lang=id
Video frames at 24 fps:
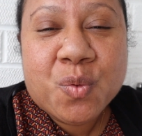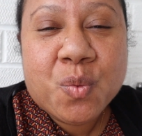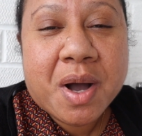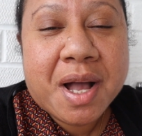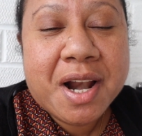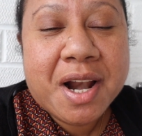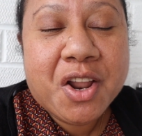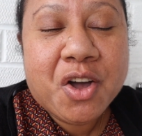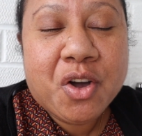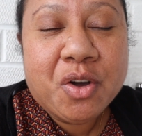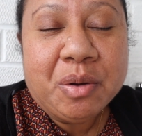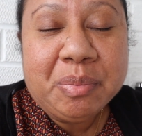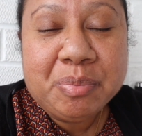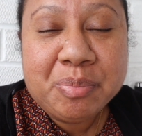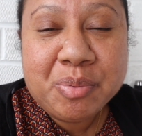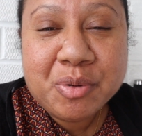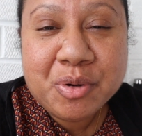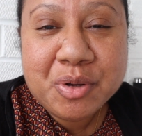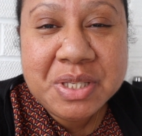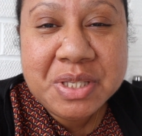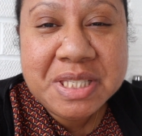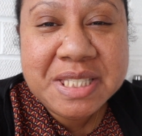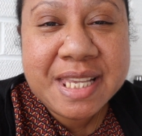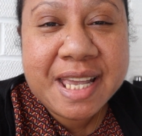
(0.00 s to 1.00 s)

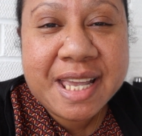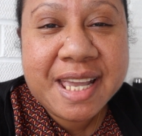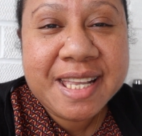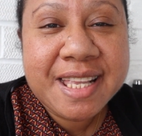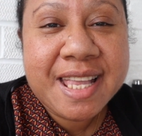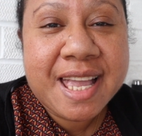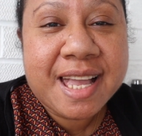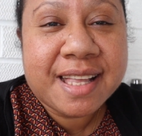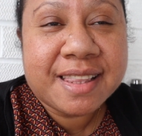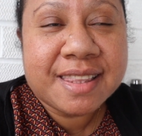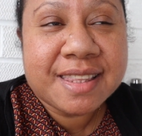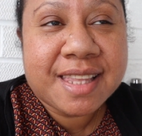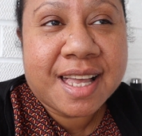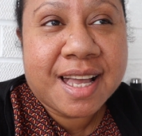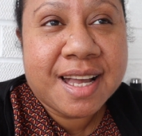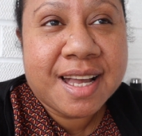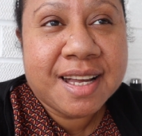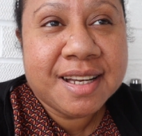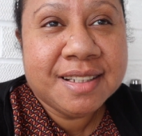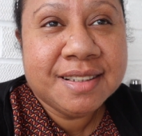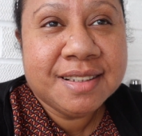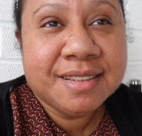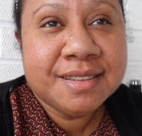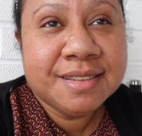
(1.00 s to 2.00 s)
walaupun saya
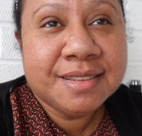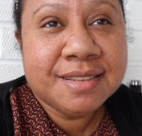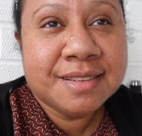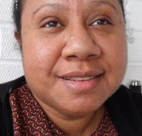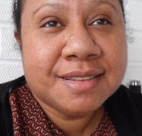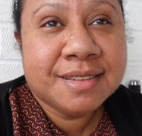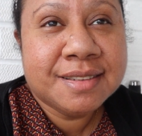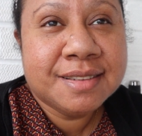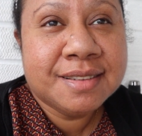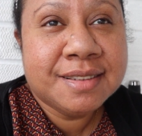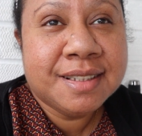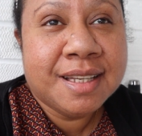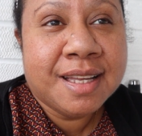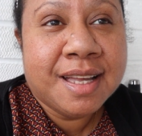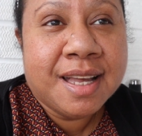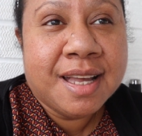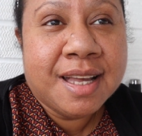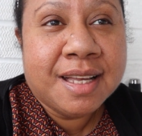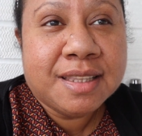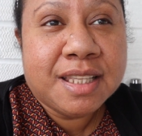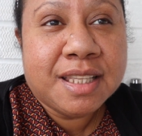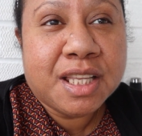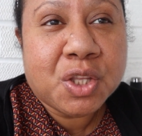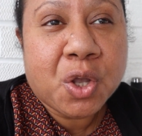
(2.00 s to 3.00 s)
datang
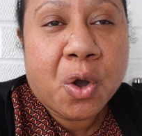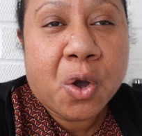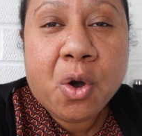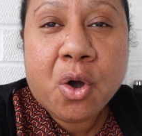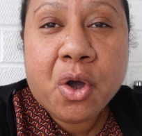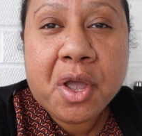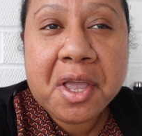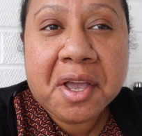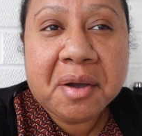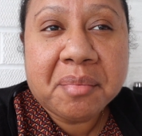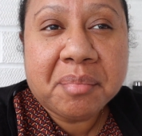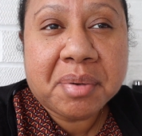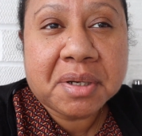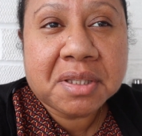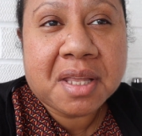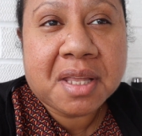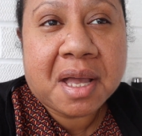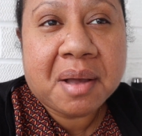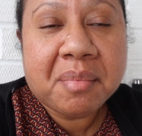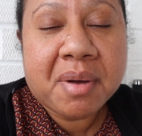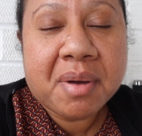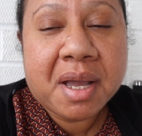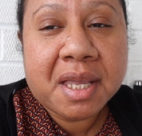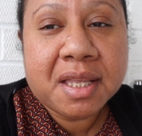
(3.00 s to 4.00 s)
di toko yang
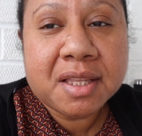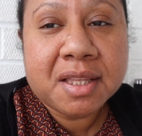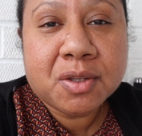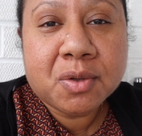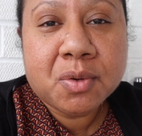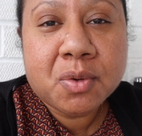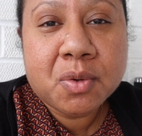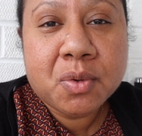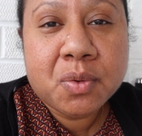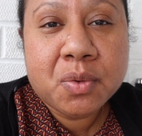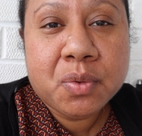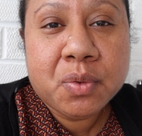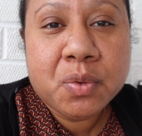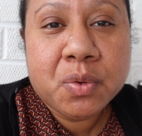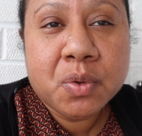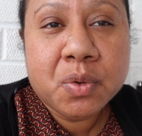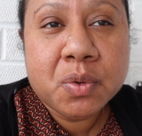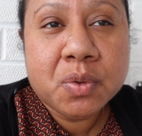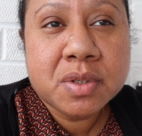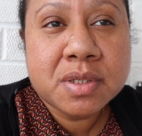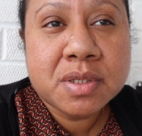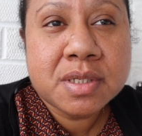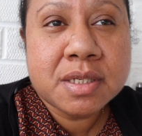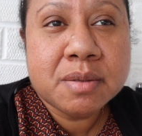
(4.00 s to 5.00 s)
pertama itu
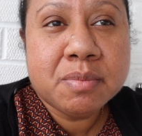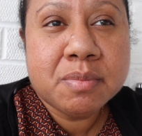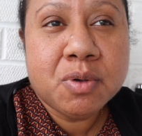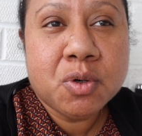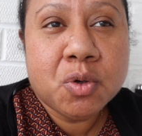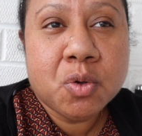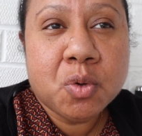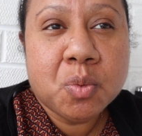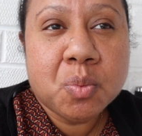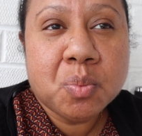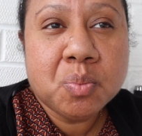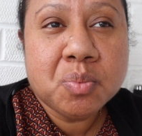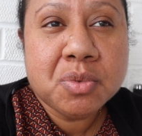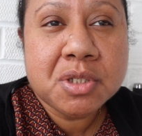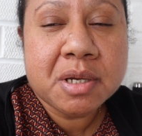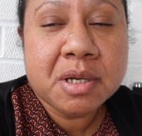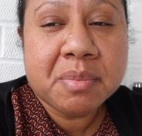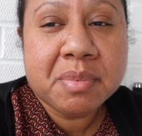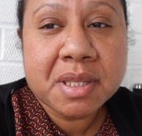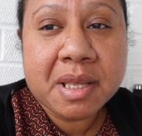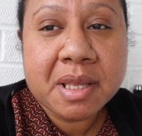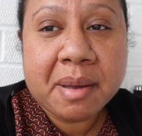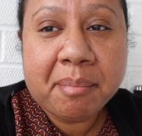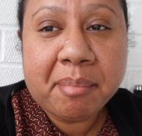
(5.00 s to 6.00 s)
sebelum
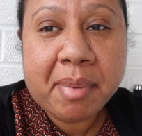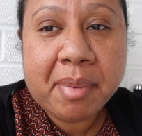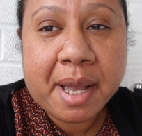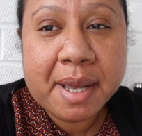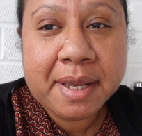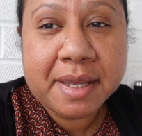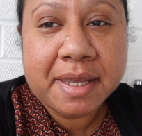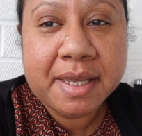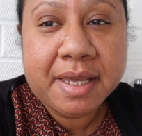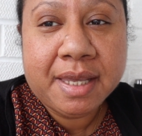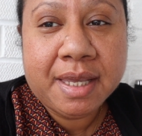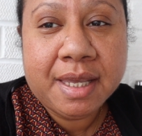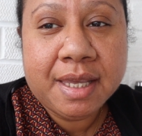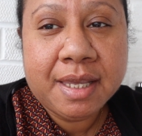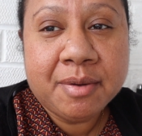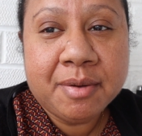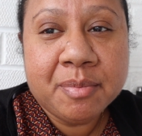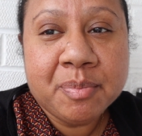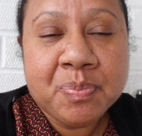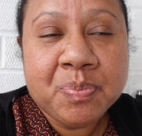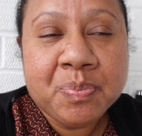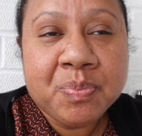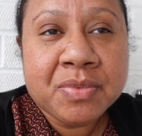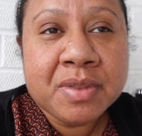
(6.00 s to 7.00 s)
jam 6
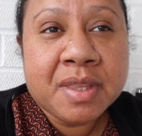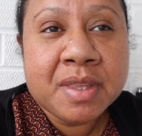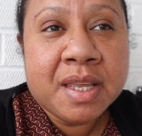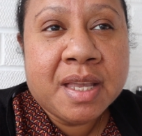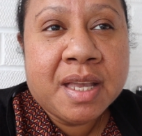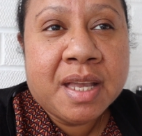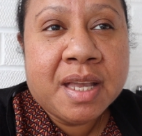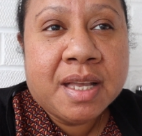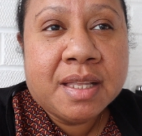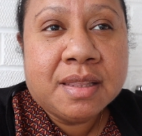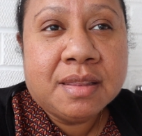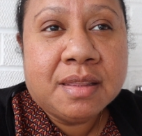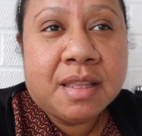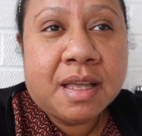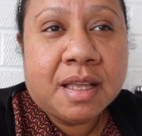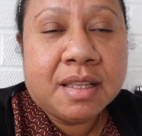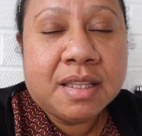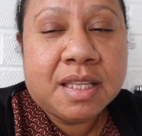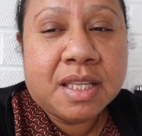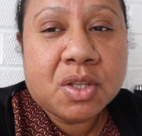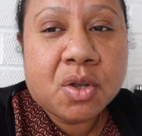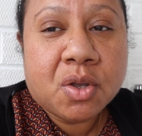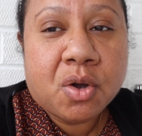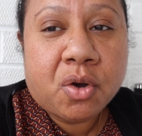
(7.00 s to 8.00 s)
pagi dan
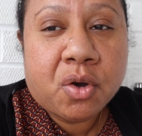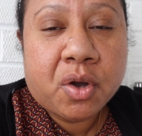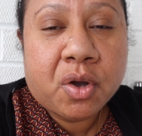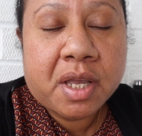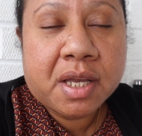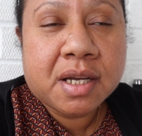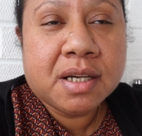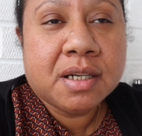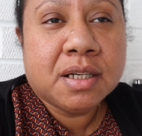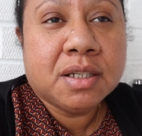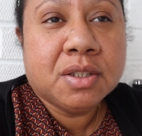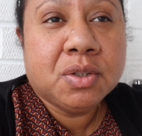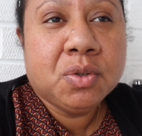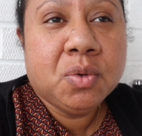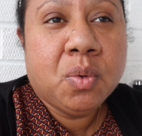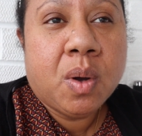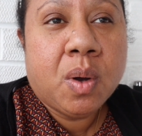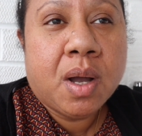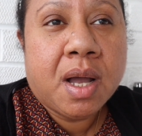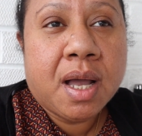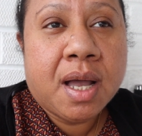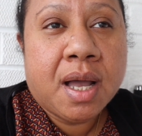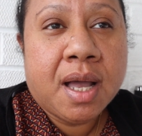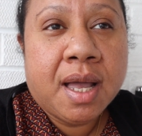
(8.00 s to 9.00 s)
di toko yang
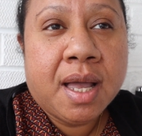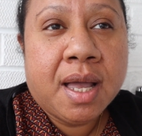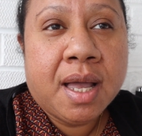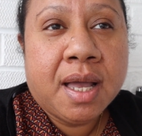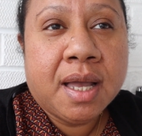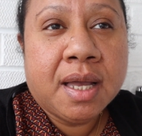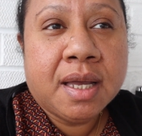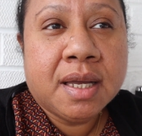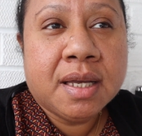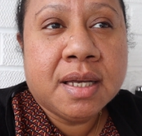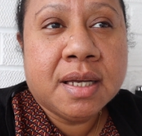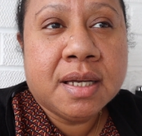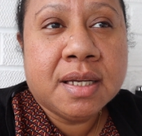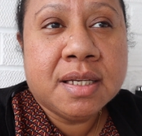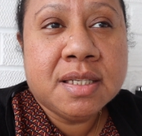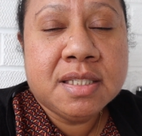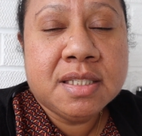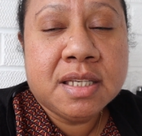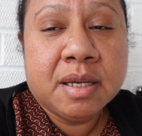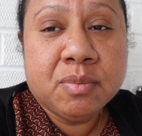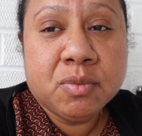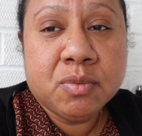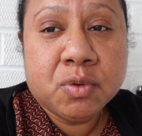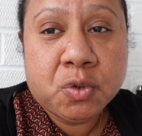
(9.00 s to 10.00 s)
kedua
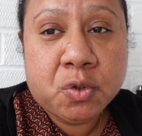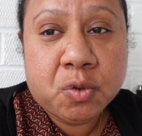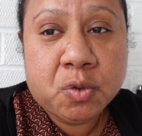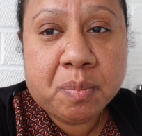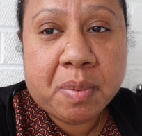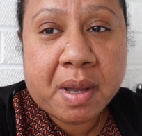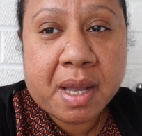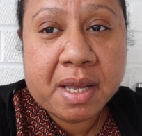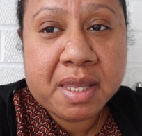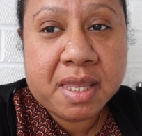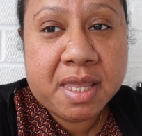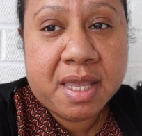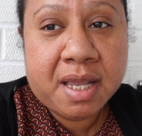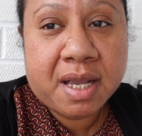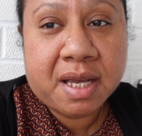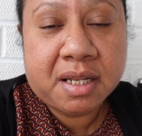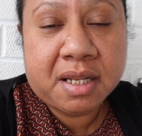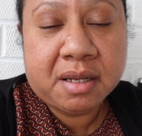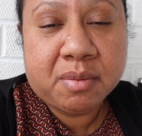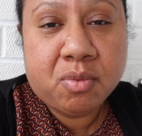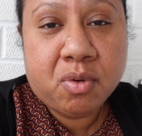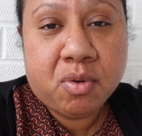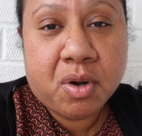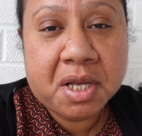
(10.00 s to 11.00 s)
jam 7 pagi
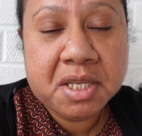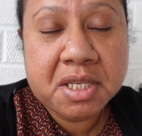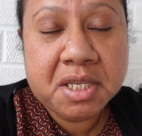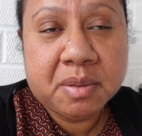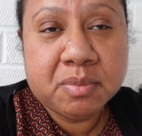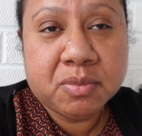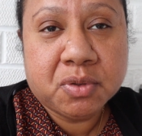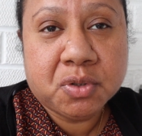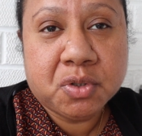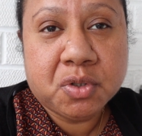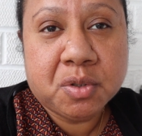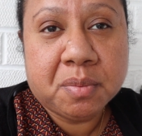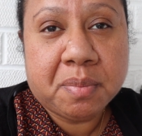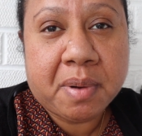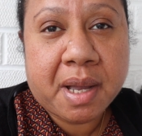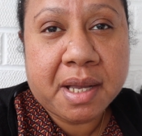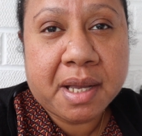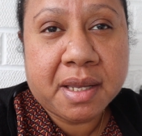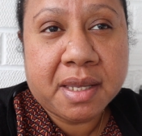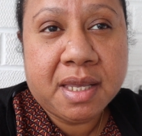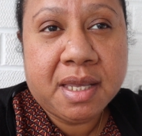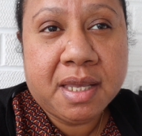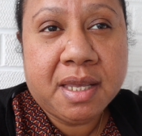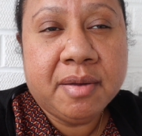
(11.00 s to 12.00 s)
karena buka jam 7
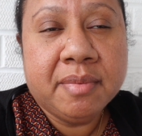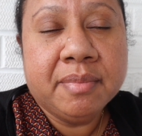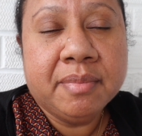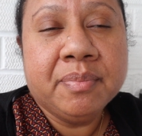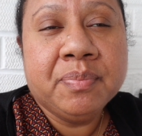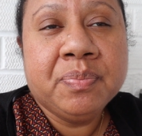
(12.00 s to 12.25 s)
pagi